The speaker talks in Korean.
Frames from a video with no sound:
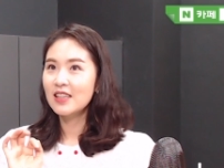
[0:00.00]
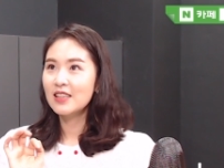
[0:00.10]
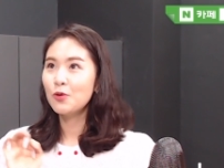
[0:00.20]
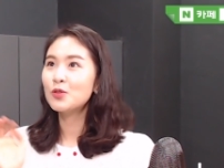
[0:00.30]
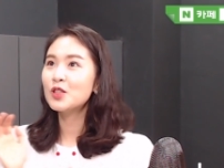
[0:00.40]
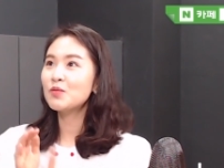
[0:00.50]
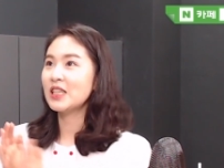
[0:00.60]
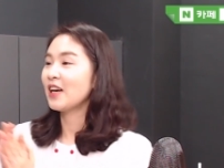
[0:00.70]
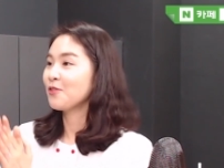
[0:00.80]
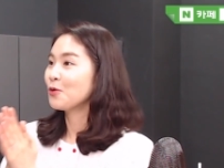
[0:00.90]
요즘은
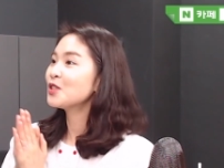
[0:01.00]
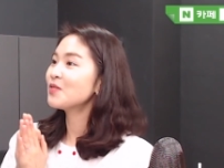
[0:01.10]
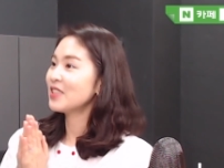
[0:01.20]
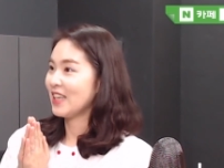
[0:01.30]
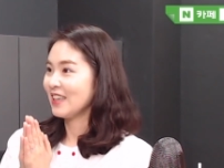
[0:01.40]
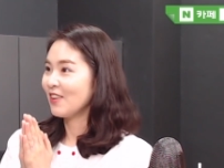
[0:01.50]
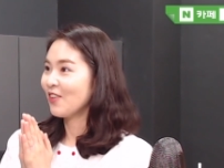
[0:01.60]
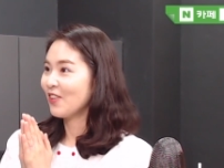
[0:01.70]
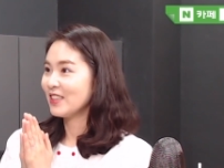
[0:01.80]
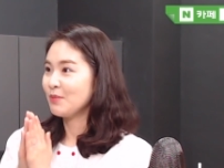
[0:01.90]
제가
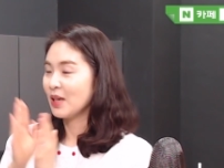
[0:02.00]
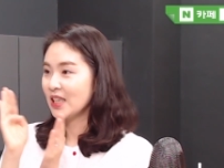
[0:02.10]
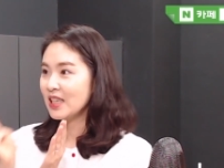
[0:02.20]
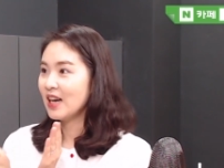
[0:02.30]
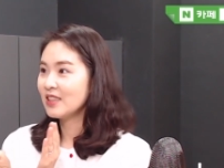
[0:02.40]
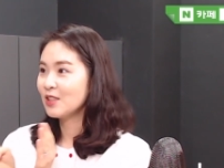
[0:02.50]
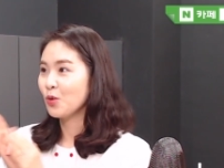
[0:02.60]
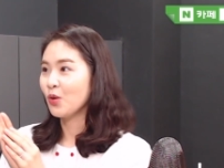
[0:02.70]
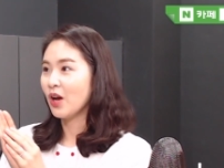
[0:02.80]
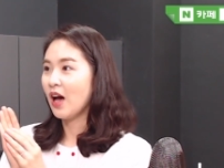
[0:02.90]
이런 거를 막 기한을
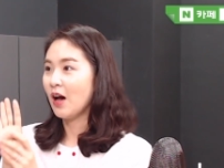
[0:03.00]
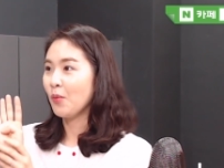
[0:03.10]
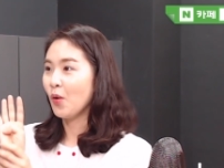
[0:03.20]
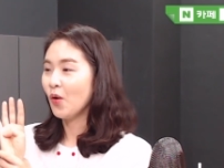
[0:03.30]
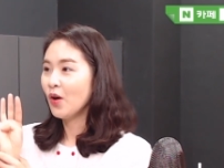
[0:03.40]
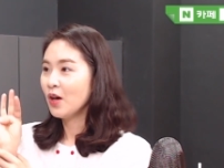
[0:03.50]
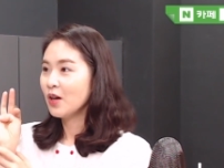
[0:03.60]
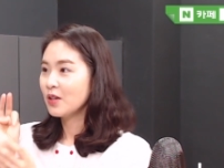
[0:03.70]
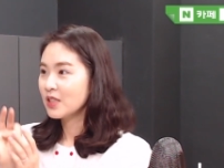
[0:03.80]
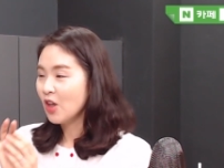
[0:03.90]
둬라 뭐
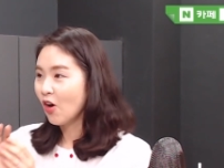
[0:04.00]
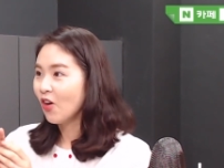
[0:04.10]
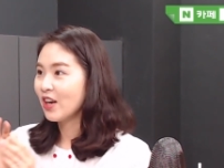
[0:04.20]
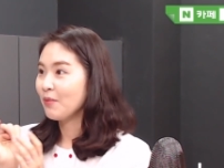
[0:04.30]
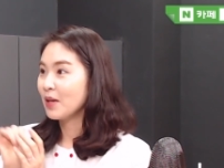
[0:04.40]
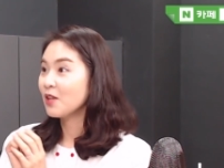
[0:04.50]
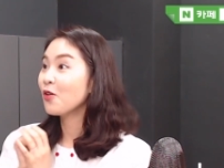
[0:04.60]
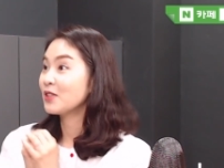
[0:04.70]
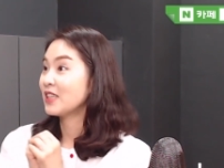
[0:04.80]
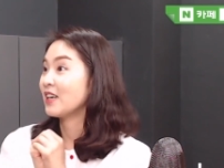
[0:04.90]
적어라 막
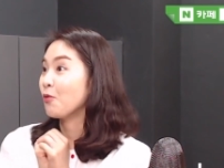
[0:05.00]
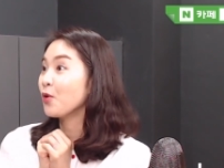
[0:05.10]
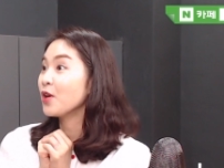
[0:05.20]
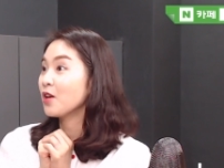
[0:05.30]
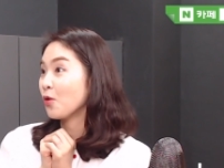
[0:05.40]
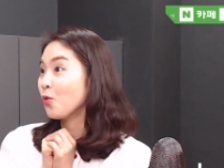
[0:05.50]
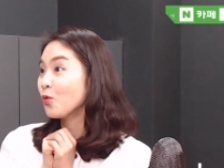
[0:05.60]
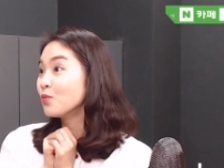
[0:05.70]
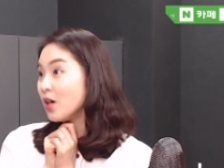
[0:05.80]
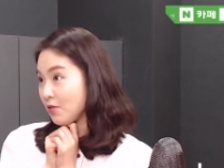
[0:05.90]
이런 걸 제가 오히려 더
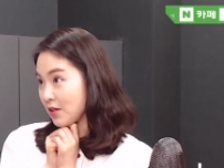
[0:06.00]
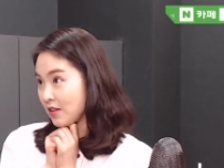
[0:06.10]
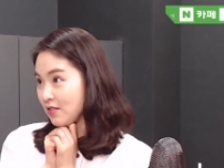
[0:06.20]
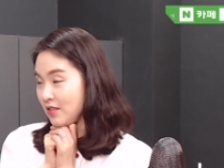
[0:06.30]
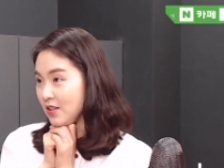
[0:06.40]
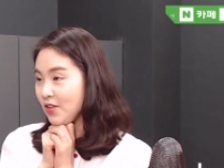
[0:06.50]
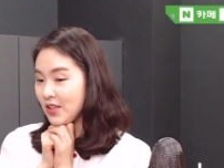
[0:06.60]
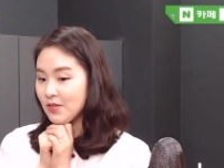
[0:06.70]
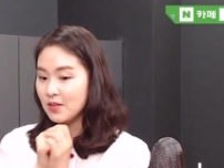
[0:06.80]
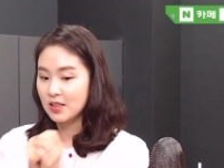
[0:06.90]
공부하고 있거든요.
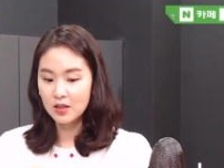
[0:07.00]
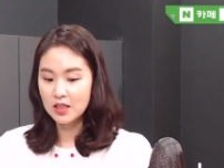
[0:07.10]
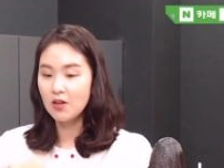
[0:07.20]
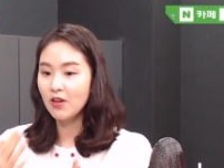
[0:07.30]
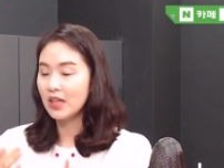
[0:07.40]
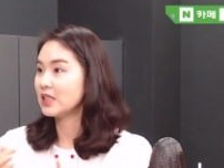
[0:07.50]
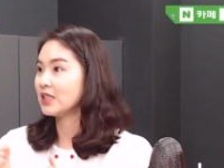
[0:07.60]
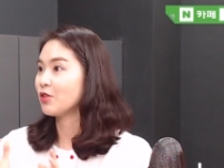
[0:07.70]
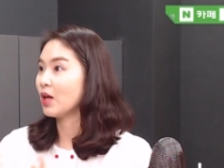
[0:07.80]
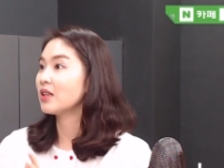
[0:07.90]
왜냐면 이제 그런 게
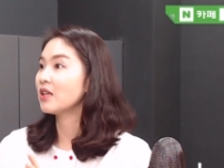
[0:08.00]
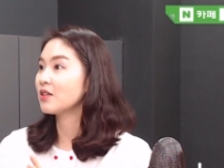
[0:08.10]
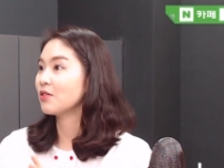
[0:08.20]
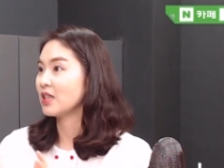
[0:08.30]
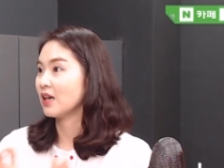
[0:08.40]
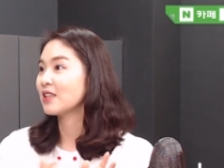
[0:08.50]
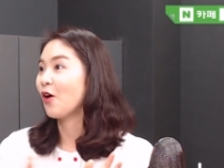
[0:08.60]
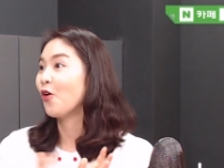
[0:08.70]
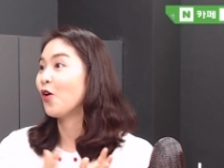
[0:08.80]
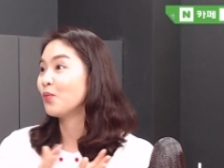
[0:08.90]
진짜 된다는 걸 제가
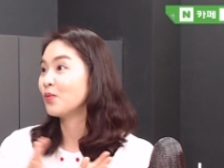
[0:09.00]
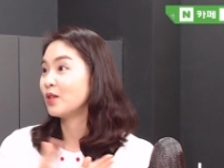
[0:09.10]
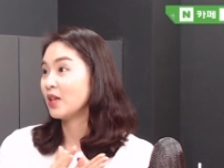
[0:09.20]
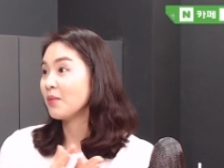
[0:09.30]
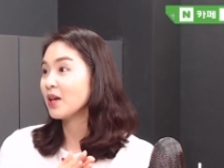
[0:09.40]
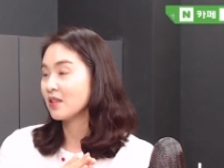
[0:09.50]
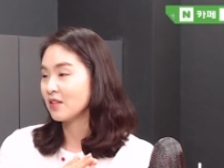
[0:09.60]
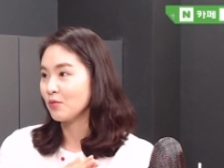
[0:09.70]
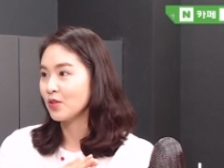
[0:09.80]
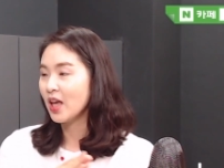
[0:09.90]
경험을 해봤기
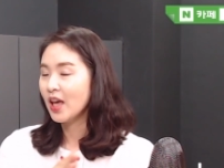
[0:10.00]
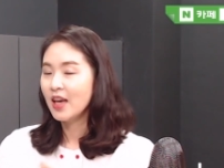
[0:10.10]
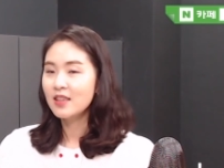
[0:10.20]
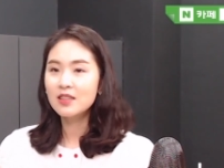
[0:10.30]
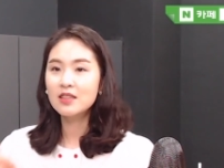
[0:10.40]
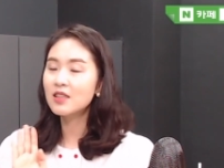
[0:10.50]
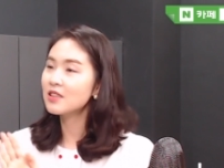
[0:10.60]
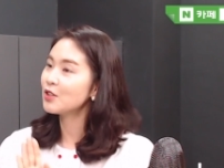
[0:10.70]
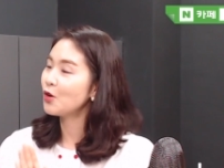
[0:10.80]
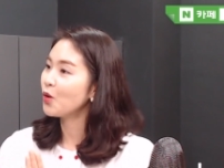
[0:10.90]
때문에
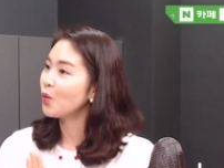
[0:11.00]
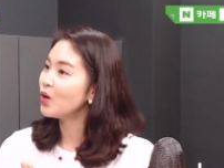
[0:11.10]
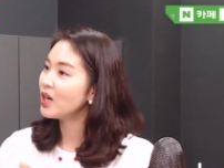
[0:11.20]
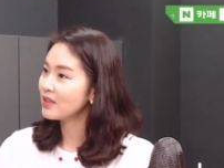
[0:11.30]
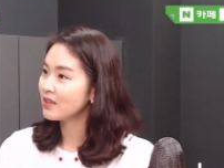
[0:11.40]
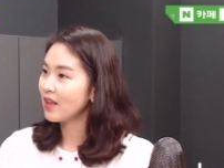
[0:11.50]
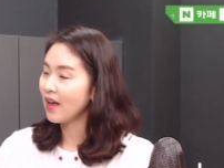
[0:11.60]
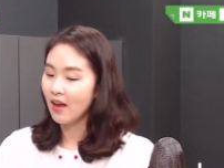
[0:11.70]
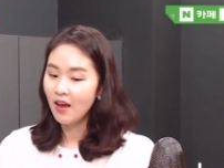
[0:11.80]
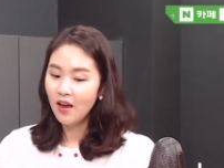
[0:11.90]
그때는 그런 걸 몰랐는데